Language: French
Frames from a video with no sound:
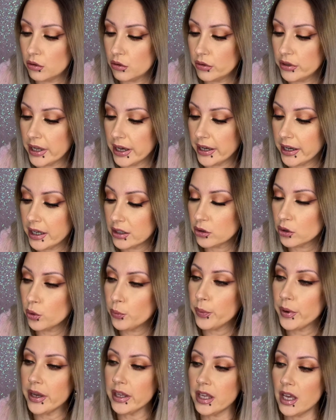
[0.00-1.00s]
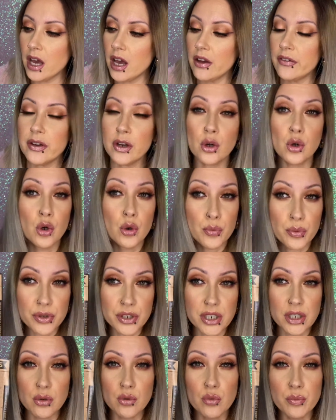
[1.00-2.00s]
Il y a quatre pailles avec le
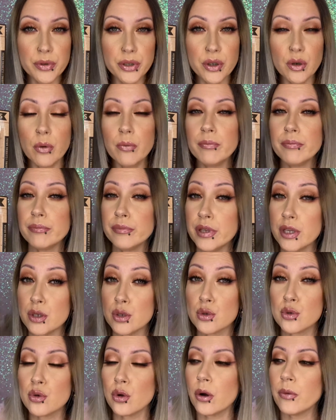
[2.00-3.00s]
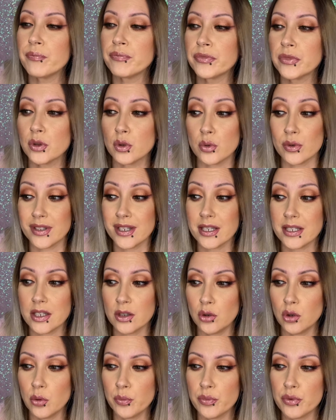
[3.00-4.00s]
petit goupillon, bien sûr. Donc ça, c'est
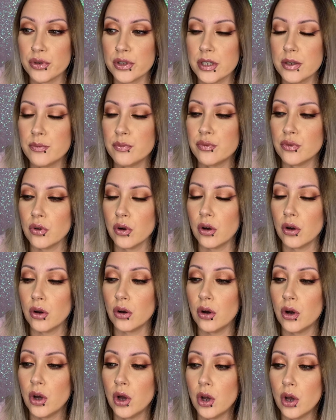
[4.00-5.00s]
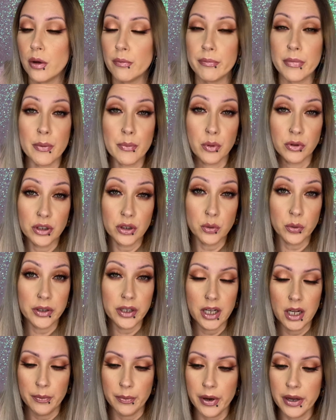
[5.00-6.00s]
top aussi pour, euh, ben, pour
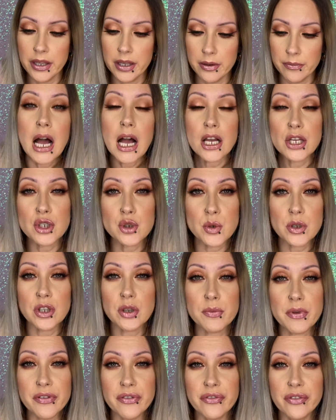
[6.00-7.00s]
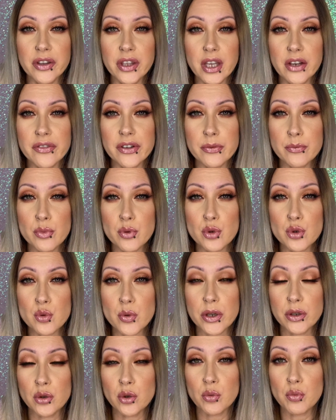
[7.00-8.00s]
nettoyer les pailles. Hein. Ensuite, mes filles avaient
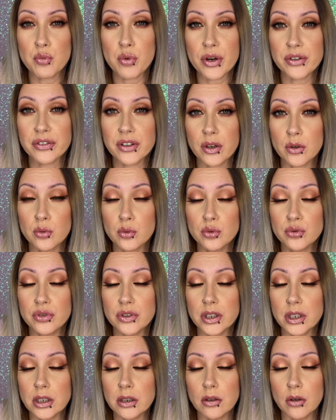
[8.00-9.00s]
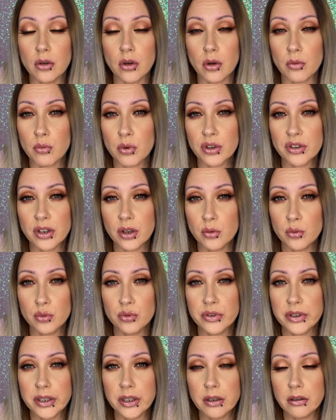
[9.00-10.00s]
besoin de boîtes à goûter, euh, leur boîte à
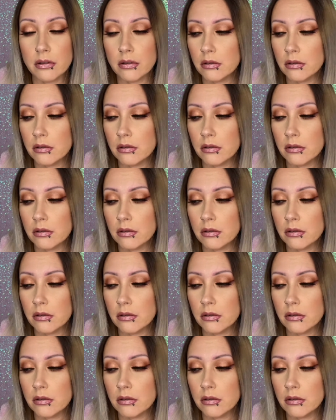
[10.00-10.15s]
goûter...